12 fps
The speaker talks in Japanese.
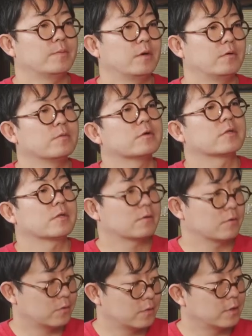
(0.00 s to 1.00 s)
まあ
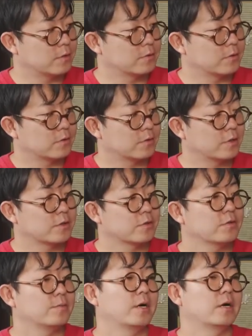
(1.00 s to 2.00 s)
ホモセクシュアルの人た
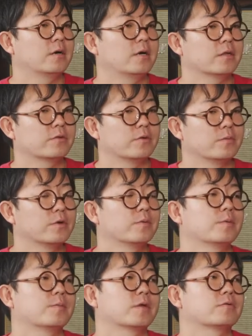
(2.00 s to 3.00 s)
ちの,、まあ、あの
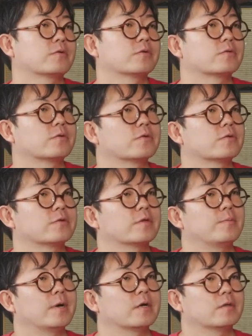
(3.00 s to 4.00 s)
ムーブメントっていうよう
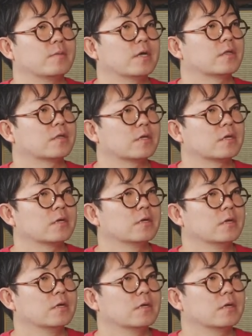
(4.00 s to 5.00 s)
なまあイメージ
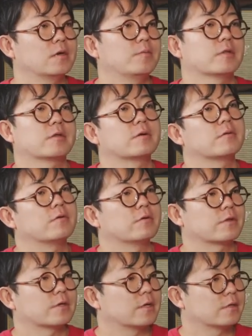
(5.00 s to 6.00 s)
がまあ先
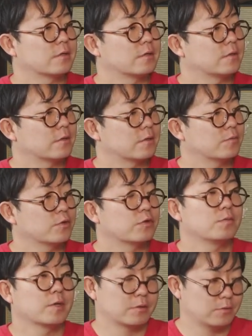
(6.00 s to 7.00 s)
行しがちなんだけども
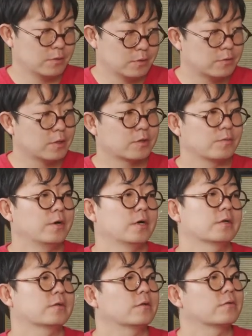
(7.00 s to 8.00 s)
ちろんまあその人たちも
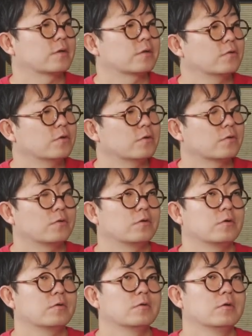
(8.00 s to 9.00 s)
入っているけど
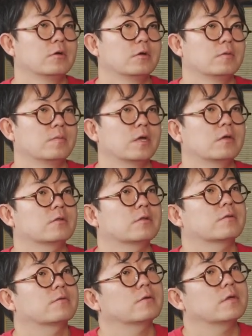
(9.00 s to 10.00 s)
こう
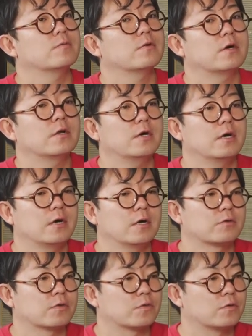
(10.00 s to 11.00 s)
メインストリームから
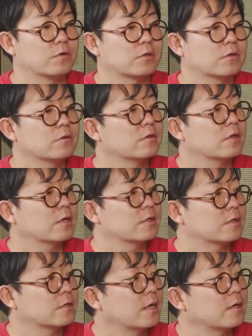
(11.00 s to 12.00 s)
ある種こう存
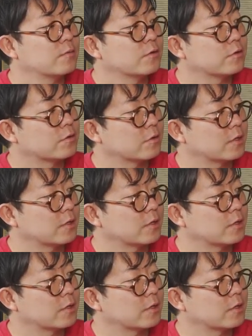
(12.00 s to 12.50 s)
在しないものと